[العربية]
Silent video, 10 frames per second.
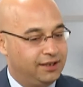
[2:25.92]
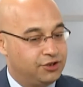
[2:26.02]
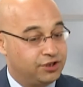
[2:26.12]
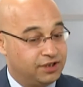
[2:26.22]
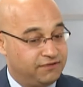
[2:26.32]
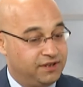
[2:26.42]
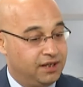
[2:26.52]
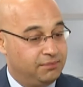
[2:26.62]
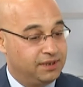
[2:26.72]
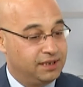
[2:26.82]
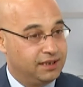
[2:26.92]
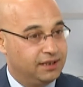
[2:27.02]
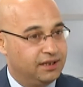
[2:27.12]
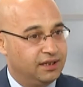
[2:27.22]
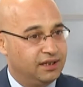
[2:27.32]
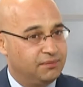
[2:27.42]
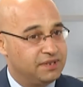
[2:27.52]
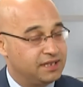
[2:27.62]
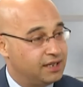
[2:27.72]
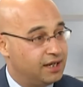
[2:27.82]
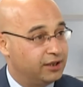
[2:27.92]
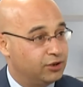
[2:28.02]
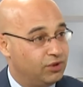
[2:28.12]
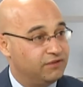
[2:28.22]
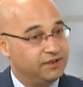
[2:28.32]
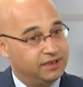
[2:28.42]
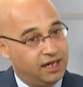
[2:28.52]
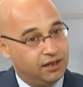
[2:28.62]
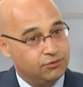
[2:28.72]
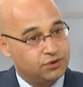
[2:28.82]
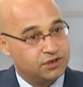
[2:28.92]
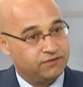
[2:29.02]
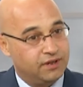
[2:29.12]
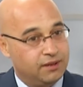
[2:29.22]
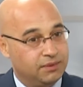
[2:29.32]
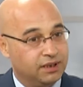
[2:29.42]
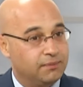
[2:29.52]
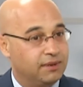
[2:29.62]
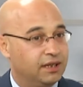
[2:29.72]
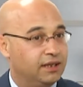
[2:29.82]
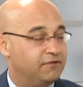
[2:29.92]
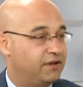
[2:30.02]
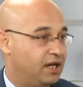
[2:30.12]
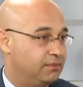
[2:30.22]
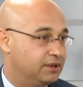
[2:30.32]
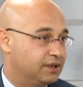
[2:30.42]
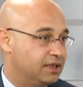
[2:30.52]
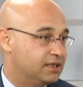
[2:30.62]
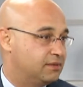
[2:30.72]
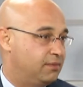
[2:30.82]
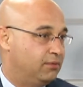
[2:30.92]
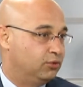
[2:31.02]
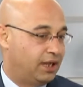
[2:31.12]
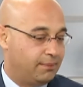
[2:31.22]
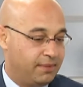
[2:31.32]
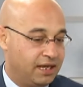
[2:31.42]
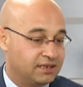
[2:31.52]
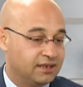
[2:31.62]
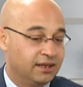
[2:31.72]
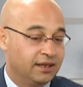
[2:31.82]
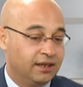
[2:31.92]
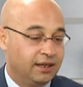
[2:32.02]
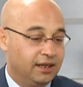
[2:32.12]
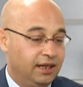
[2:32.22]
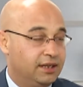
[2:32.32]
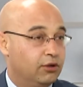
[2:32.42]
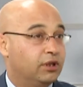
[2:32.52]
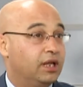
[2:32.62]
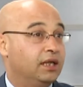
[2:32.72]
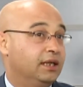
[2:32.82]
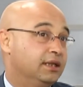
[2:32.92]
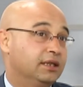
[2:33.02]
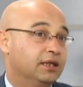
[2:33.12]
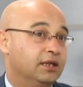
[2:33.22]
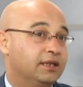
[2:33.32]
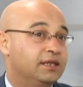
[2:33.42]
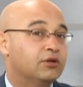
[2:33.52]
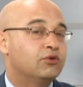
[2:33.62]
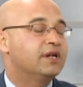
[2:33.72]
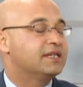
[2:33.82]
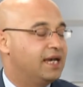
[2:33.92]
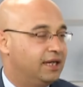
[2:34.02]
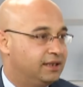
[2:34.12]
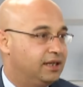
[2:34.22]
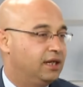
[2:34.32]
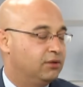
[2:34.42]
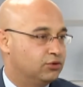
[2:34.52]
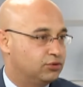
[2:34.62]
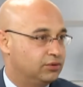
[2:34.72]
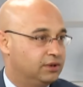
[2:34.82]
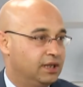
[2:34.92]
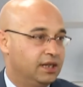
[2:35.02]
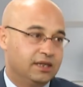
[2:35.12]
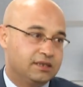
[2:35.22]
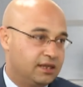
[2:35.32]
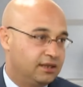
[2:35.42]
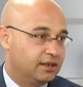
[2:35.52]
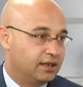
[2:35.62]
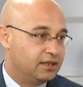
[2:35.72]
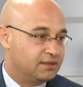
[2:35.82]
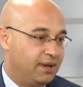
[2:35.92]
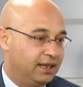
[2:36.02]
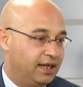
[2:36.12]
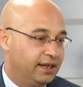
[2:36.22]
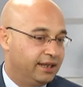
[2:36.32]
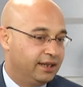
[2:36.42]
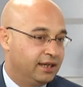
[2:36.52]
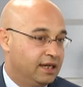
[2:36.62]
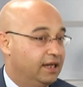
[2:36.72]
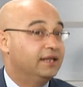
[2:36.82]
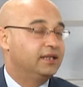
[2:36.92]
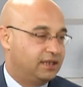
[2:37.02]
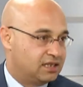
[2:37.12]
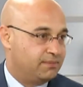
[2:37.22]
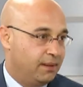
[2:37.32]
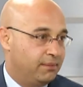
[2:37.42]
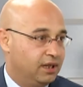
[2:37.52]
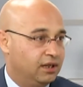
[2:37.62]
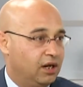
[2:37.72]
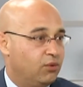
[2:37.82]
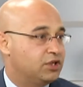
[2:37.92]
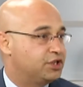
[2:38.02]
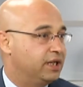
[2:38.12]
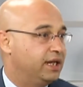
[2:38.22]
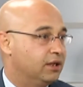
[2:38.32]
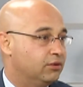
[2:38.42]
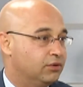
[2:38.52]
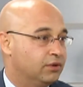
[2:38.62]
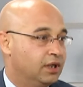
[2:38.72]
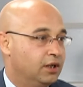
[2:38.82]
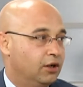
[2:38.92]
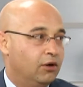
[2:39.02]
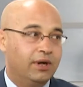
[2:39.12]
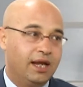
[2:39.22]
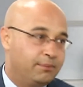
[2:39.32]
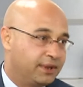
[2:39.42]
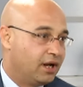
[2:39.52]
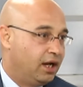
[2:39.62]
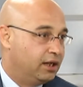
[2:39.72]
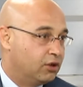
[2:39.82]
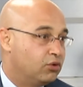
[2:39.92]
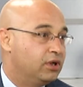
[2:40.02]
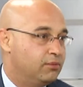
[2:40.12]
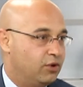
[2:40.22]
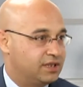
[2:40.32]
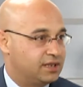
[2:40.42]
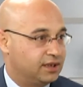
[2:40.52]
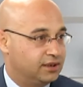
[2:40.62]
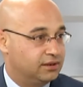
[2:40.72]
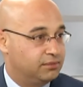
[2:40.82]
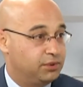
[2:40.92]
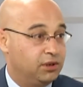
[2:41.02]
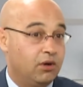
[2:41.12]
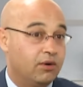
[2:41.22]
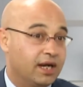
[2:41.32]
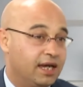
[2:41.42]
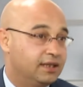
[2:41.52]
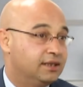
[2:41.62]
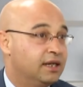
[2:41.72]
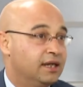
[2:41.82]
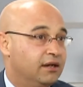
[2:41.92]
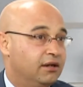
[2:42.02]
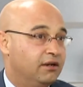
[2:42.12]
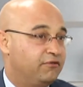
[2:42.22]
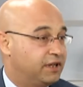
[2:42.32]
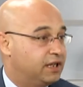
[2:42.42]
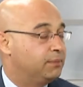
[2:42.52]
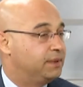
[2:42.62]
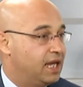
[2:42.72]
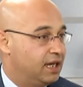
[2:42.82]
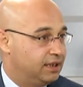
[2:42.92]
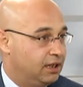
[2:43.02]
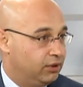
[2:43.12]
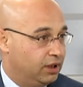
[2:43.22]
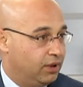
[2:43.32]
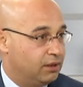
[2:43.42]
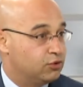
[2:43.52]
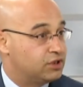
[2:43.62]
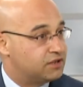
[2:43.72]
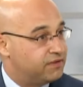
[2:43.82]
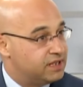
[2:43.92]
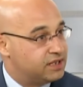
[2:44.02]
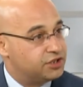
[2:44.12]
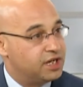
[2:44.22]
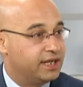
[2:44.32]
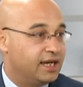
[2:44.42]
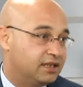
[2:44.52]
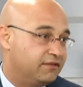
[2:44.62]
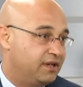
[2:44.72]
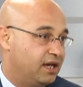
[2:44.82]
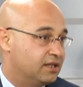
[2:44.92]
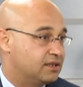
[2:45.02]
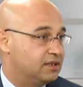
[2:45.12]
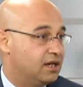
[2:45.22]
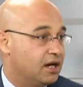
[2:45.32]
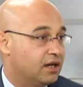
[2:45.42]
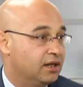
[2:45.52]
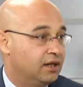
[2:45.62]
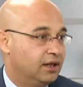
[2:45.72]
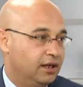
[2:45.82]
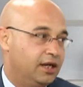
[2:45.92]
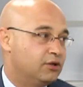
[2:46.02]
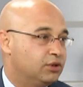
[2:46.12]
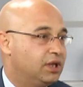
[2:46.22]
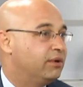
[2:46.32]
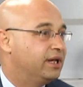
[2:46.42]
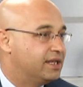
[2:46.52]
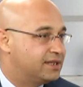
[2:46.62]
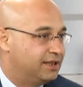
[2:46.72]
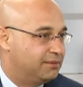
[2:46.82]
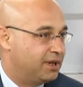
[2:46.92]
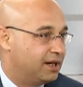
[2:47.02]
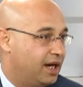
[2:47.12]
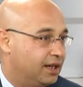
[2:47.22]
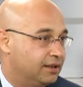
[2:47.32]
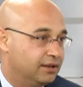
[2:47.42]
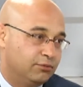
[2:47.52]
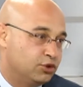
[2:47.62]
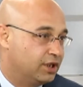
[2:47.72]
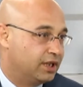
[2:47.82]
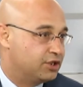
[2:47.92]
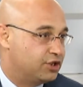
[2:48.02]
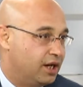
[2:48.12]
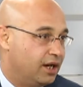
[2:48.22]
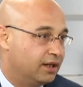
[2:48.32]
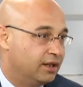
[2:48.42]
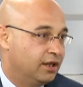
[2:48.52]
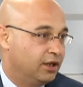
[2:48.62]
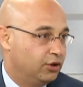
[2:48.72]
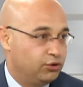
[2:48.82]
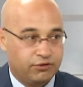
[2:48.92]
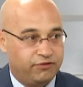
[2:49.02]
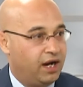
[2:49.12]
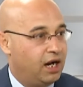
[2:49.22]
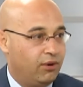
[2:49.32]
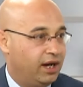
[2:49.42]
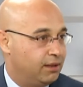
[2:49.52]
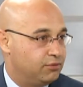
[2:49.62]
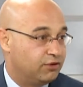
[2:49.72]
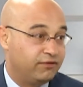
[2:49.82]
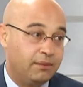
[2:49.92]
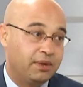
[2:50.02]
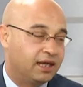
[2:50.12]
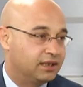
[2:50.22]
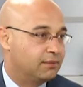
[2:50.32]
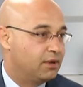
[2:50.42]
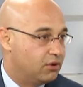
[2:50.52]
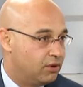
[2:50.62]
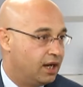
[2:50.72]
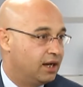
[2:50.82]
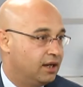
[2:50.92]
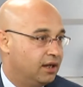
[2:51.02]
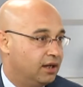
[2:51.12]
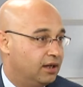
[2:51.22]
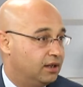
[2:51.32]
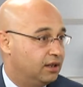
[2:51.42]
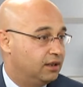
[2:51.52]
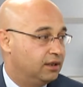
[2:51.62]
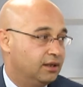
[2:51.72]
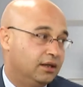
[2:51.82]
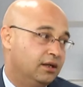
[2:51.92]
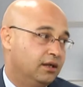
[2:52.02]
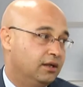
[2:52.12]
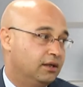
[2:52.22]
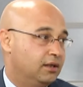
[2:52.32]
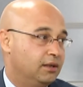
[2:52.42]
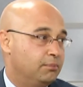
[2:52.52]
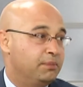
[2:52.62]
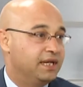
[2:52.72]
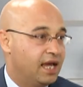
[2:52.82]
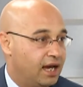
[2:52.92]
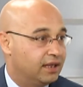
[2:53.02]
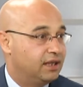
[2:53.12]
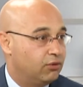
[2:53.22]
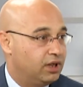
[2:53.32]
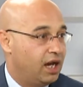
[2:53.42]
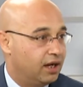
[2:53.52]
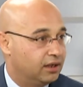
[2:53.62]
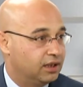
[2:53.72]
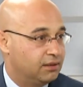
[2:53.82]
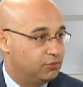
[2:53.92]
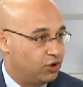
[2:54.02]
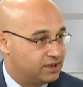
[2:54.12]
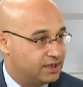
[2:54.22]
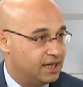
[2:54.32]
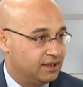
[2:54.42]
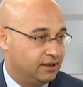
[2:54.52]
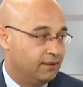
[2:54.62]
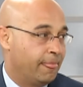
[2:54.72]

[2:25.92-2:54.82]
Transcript: تشرفنا بزياره وافتتاح المستشفى من قبل فخامه الرئيس محمود عباس احنا يعني كثير كنا سعيدين لوجود السيد الرئيس معنا لعده اسباب اول شيء لانه هو الاب الراعي لكل المؤسسات الطبيه وهو رائد فكر بناء الدولة والمستشفى الاستشاري يأتي في هذا السياق لأن الدولة ليست عبارة عن مجرد شعار يرفع أو علم يرفع بقدر ما هو آه، آه، بناء دولي حقيقي من مؤسساتي